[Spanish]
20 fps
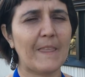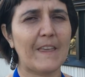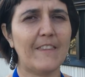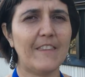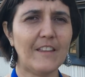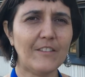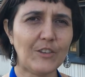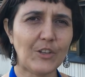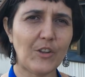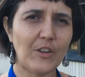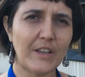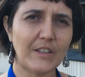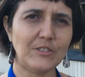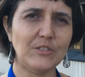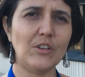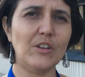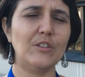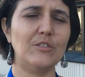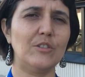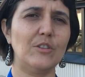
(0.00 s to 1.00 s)
Y dentro de
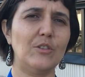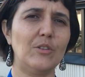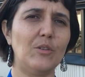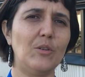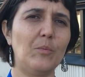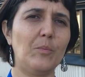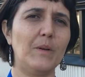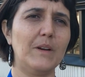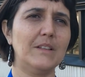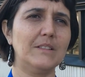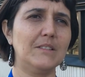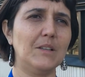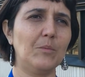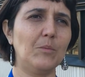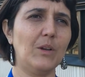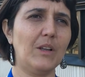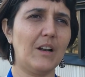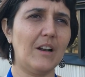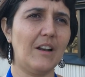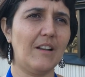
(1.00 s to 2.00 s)
eso a nosotros nos parece
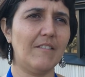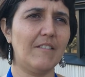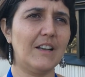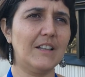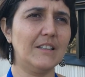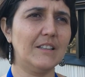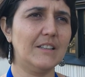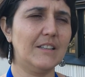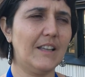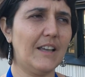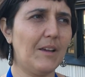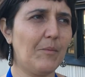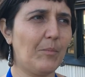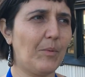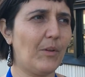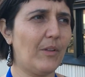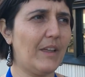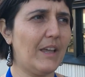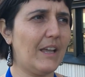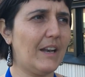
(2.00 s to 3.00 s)
muy relevante
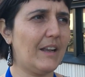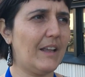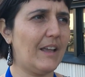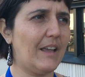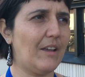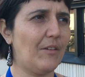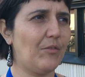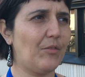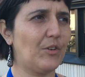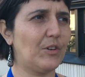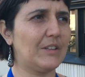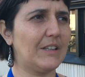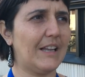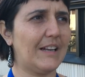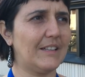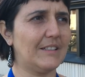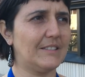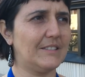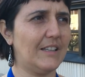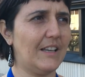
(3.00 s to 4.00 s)
poder
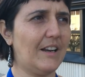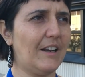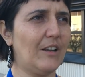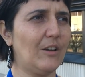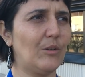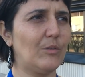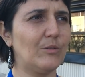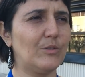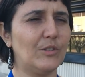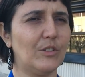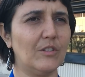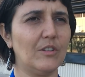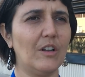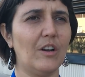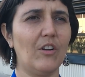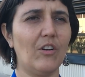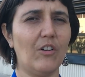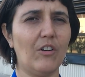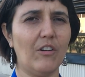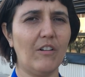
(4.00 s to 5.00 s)
fortalecer la inclusión de
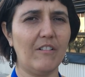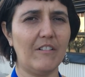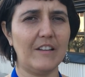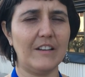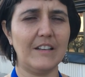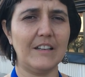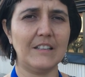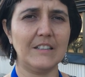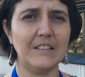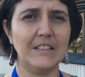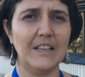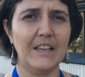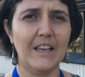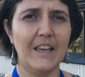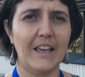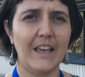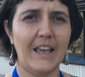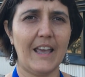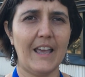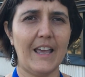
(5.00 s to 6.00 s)
los jóvenes
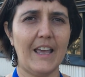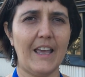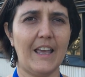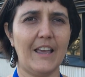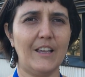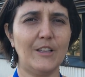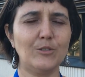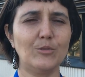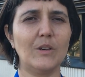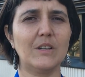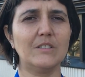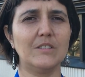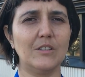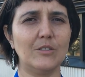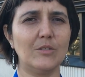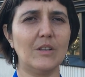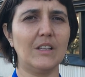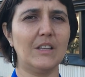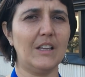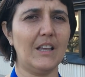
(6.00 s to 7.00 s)
y su
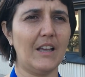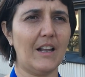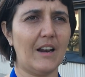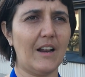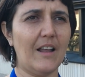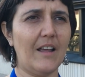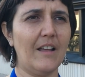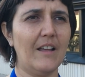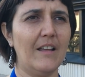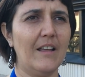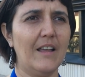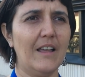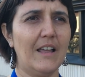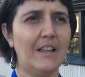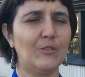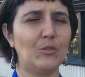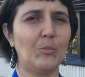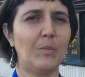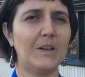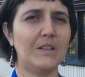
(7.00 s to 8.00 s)
acceso a tierra
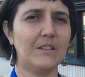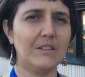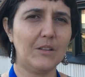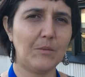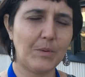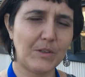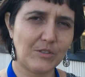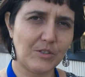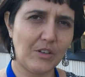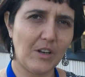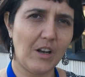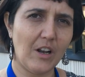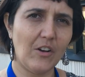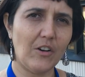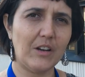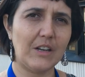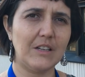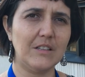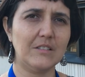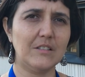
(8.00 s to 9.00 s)
su participación en las
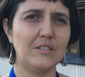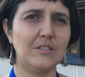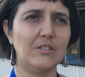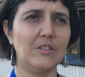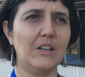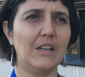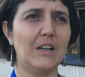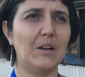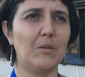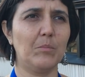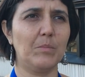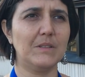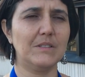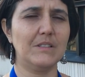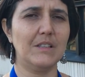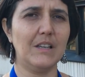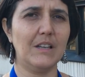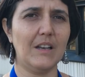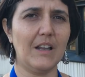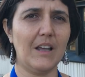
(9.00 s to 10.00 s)
organizaciones
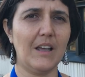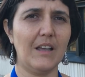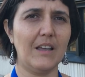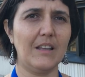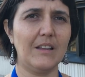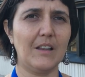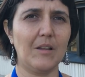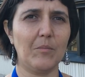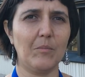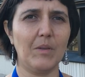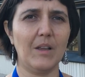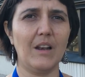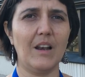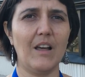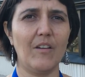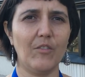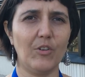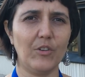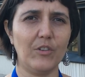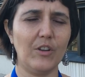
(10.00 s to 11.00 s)
campesinas y también
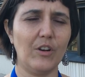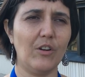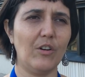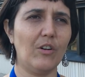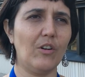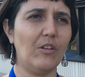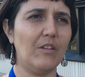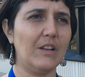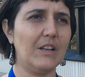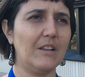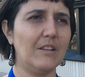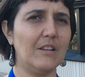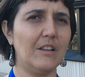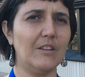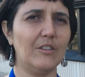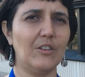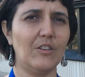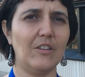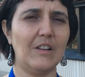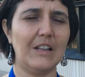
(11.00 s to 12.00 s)
la voz de los jóvenes
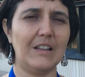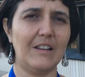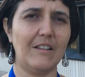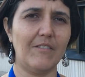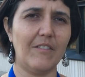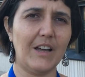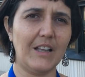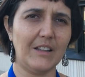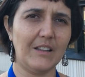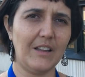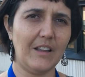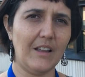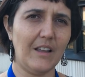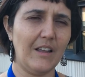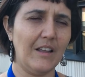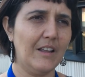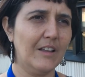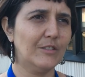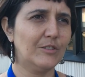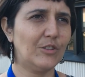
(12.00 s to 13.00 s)
dentro del debate
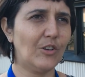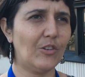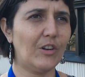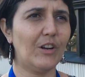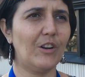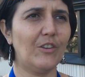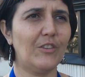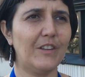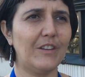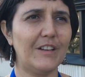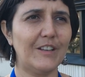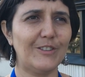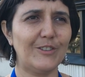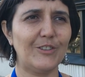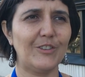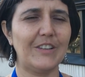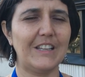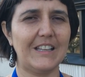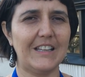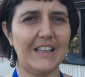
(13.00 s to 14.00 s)
sobre los
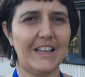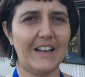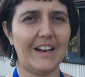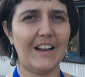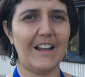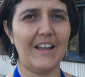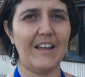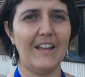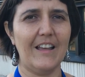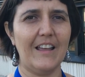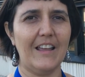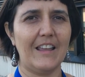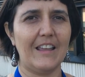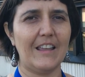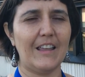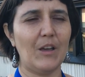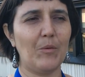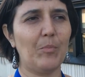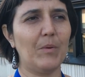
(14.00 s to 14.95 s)
derechos de tierra y